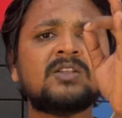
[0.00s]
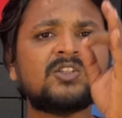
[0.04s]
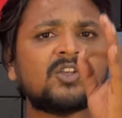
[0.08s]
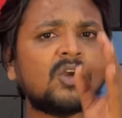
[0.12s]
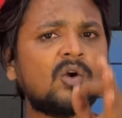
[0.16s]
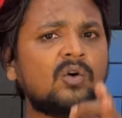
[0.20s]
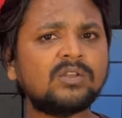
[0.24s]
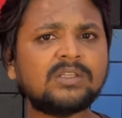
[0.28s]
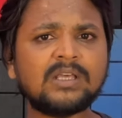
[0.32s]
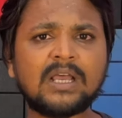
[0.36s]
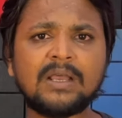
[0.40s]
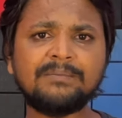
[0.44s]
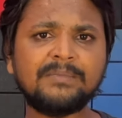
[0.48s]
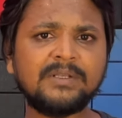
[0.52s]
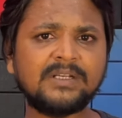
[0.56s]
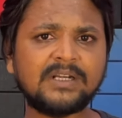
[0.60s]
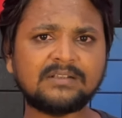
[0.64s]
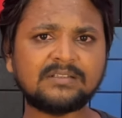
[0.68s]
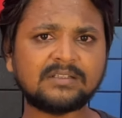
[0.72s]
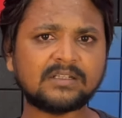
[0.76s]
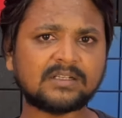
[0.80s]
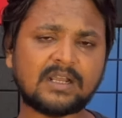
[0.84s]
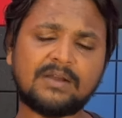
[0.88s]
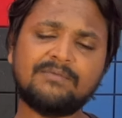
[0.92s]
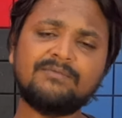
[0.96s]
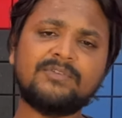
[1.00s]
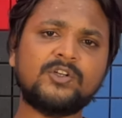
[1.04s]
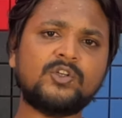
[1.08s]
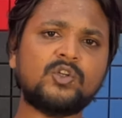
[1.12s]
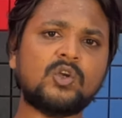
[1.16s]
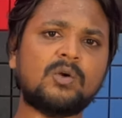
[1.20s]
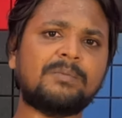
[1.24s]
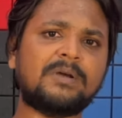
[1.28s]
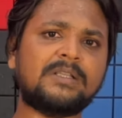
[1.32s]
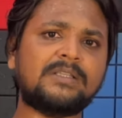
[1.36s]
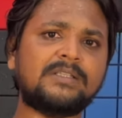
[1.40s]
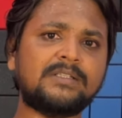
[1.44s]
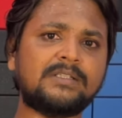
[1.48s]
चौदह मिनट से कम
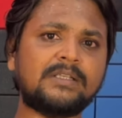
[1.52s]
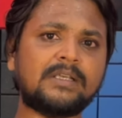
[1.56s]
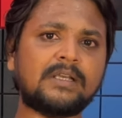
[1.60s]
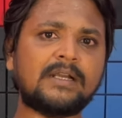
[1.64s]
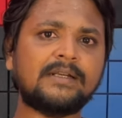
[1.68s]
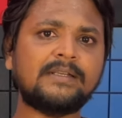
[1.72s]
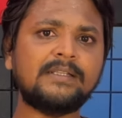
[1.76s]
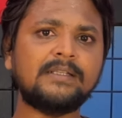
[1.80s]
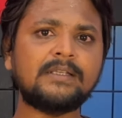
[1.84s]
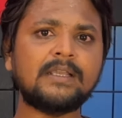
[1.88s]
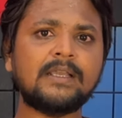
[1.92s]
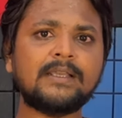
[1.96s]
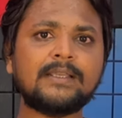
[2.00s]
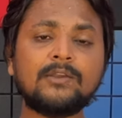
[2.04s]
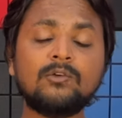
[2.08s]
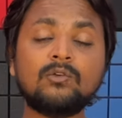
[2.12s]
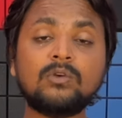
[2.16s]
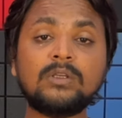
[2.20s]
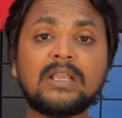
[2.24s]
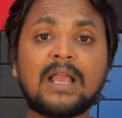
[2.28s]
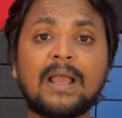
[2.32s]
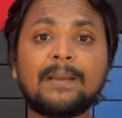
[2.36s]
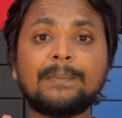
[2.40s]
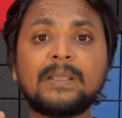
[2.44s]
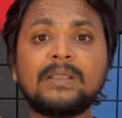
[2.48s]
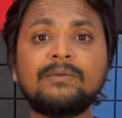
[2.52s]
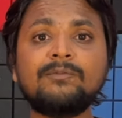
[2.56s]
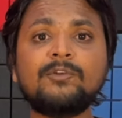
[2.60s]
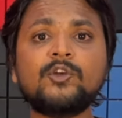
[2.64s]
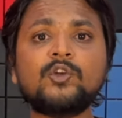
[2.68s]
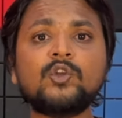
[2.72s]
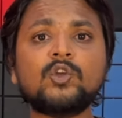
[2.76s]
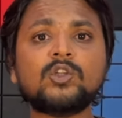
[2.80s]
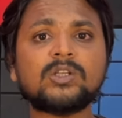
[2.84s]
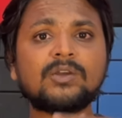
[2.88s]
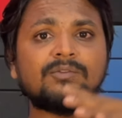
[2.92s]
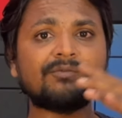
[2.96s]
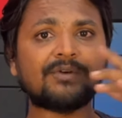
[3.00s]
वीडियो मत दीजिएगा ठीक है क्योंकि आपकी
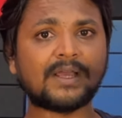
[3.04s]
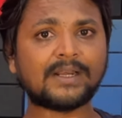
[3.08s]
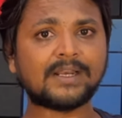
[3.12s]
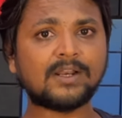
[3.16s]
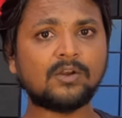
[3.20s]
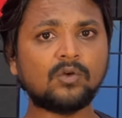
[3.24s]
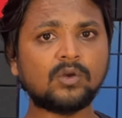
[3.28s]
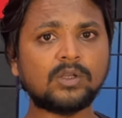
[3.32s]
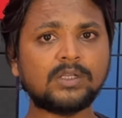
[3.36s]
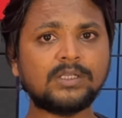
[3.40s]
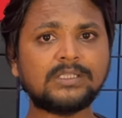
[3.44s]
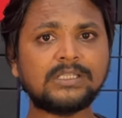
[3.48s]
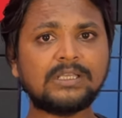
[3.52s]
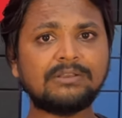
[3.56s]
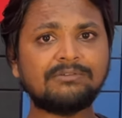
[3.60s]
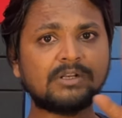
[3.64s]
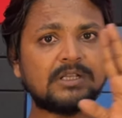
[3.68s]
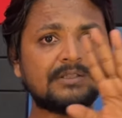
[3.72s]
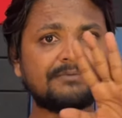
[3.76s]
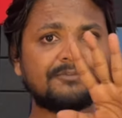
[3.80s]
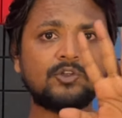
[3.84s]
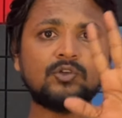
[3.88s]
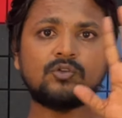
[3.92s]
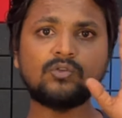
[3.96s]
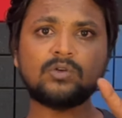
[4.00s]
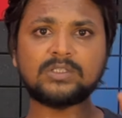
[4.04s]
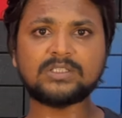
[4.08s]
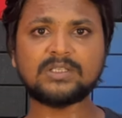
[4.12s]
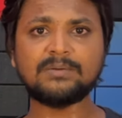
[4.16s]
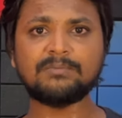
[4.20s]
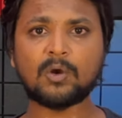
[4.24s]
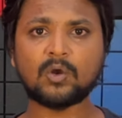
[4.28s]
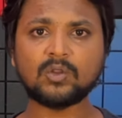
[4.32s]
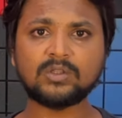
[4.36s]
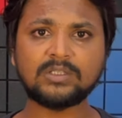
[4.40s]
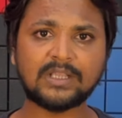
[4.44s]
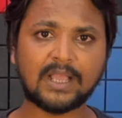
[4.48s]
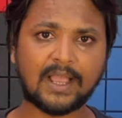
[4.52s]
वीडियो जब वायरल होगी तो एवरेज भी ड्यूरेशन
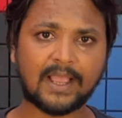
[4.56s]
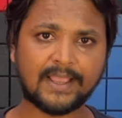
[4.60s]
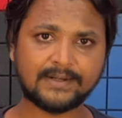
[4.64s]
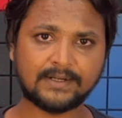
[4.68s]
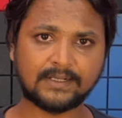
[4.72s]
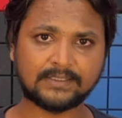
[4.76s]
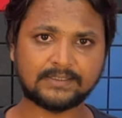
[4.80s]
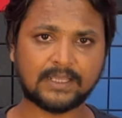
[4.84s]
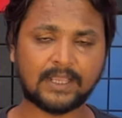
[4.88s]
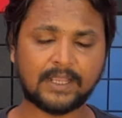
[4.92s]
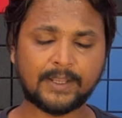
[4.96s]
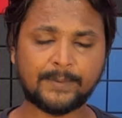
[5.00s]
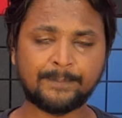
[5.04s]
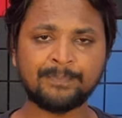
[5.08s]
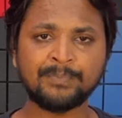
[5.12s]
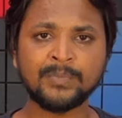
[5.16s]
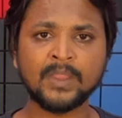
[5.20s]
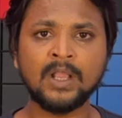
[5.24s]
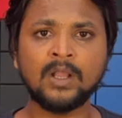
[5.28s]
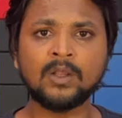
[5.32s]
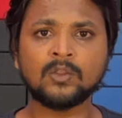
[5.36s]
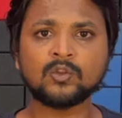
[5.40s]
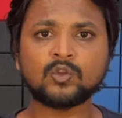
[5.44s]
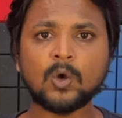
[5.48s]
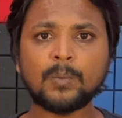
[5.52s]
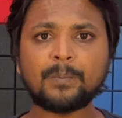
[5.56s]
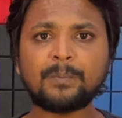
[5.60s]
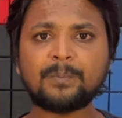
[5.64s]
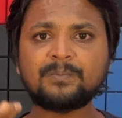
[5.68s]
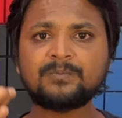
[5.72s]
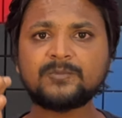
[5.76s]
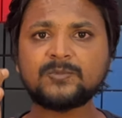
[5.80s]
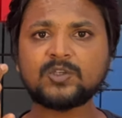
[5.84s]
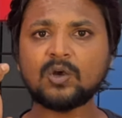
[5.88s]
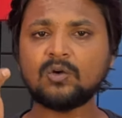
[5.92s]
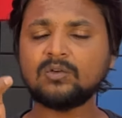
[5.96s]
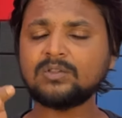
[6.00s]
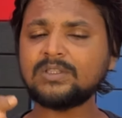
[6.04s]
बहुत ही हाई रहता है तो
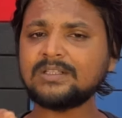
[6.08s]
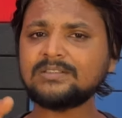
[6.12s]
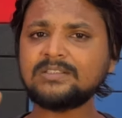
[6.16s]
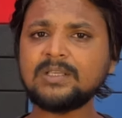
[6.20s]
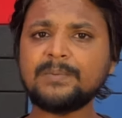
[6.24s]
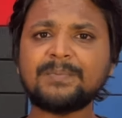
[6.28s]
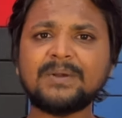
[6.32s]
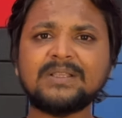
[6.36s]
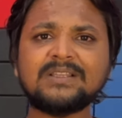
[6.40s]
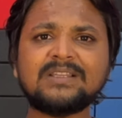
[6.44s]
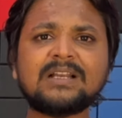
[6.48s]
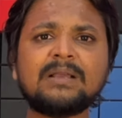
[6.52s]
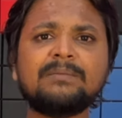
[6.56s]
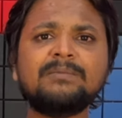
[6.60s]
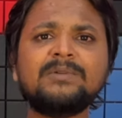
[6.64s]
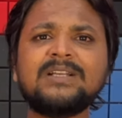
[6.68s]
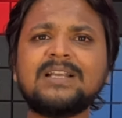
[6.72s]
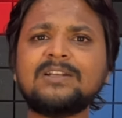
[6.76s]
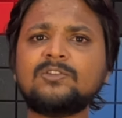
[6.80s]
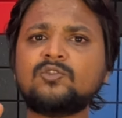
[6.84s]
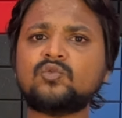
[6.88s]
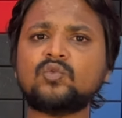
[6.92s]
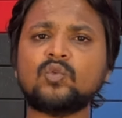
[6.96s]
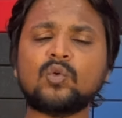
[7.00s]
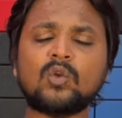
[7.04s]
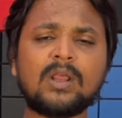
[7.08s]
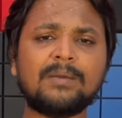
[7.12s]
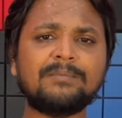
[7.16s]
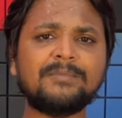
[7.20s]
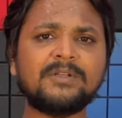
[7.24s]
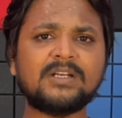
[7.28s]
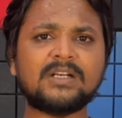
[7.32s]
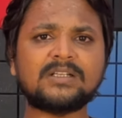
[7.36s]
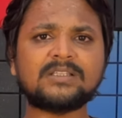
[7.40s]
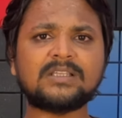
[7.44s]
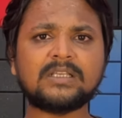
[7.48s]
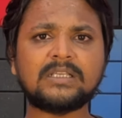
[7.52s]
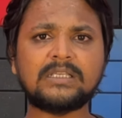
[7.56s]
चौदह से पंद्रह मिनट सोलह
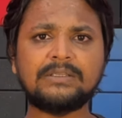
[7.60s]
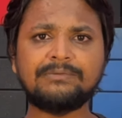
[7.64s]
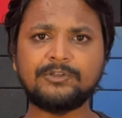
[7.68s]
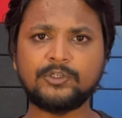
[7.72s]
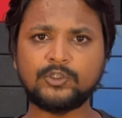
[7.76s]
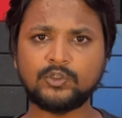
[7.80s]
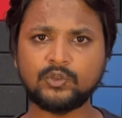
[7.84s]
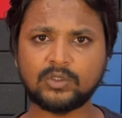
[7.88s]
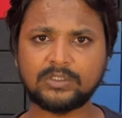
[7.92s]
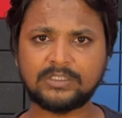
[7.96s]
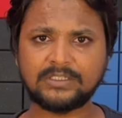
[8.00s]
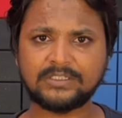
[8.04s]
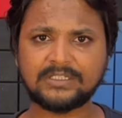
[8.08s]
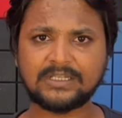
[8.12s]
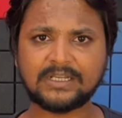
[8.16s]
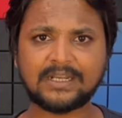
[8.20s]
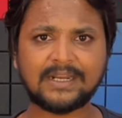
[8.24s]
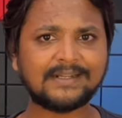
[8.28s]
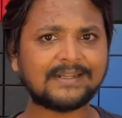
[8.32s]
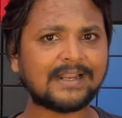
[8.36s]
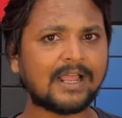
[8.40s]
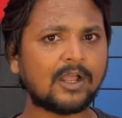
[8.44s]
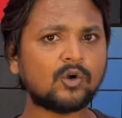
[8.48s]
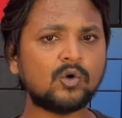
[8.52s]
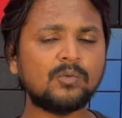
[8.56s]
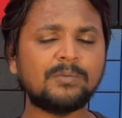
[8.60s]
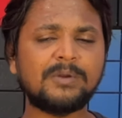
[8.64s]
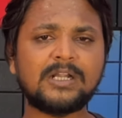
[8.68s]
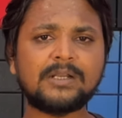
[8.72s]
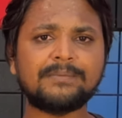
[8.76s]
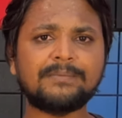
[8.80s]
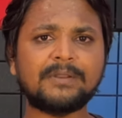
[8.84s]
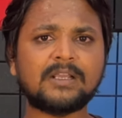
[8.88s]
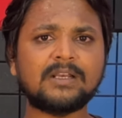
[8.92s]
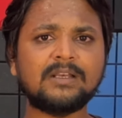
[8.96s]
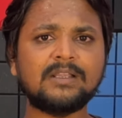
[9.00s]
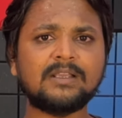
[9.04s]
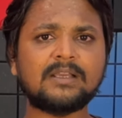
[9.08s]
मिनट तक की वीडियो दीजिएगा डॉक्यूमेंट
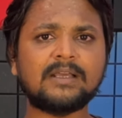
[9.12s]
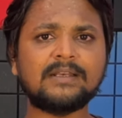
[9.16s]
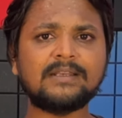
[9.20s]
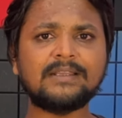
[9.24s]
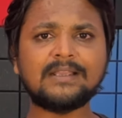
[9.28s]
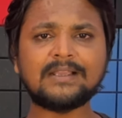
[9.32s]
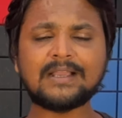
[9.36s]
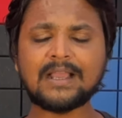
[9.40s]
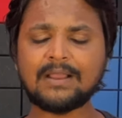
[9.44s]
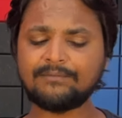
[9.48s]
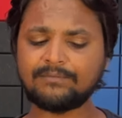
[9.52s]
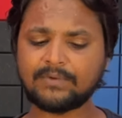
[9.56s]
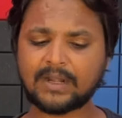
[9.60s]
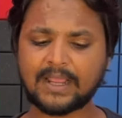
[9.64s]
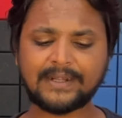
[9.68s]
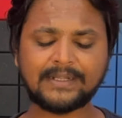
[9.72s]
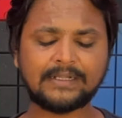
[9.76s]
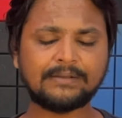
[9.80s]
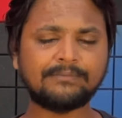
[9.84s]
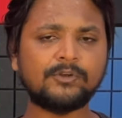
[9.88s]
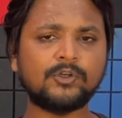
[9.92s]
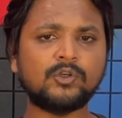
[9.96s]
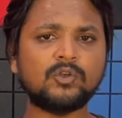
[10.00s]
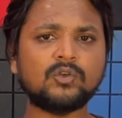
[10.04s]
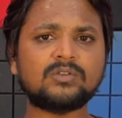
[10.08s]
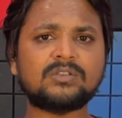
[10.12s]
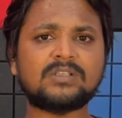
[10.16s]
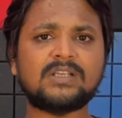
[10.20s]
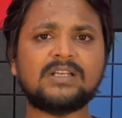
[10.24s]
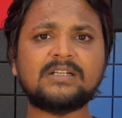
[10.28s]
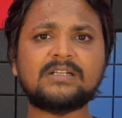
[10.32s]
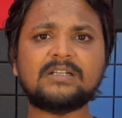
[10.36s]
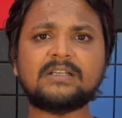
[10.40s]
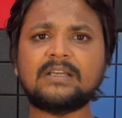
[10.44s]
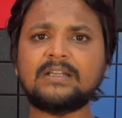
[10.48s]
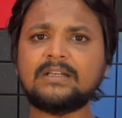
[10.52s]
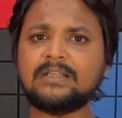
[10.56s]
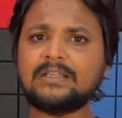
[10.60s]
में क्लिक करिएगा डायरेक्ट वीडियो
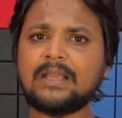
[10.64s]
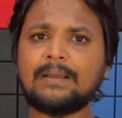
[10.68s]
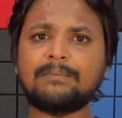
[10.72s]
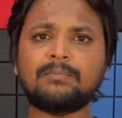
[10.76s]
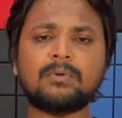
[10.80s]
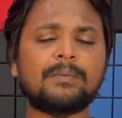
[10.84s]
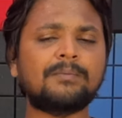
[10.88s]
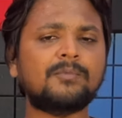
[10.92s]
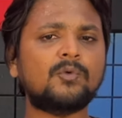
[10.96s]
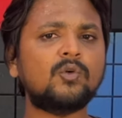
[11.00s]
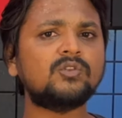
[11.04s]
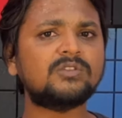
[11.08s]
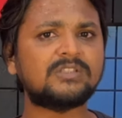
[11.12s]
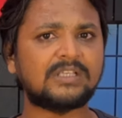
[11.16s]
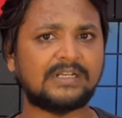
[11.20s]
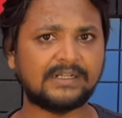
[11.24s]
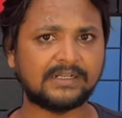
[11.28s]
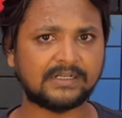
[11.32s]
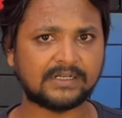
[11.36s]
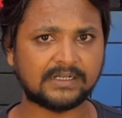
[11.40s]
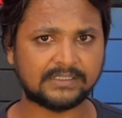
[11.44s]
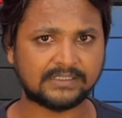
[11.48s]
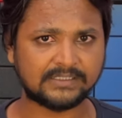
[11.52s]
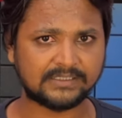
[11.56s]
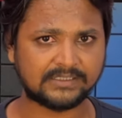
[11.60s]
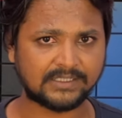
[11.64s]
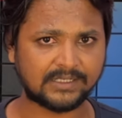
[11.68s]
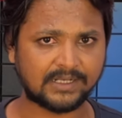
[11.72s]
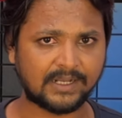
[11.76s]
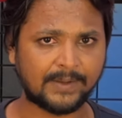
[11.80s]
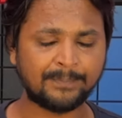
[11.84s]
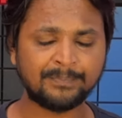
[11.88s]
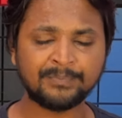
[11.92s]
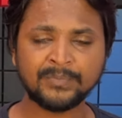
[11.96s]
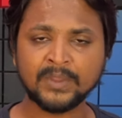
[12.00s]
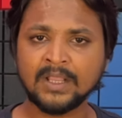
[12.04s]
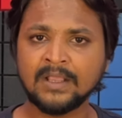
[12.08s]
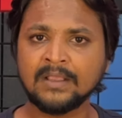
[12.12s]
सेलेक्ट करके आप हमको सेंड कर दीजिएगा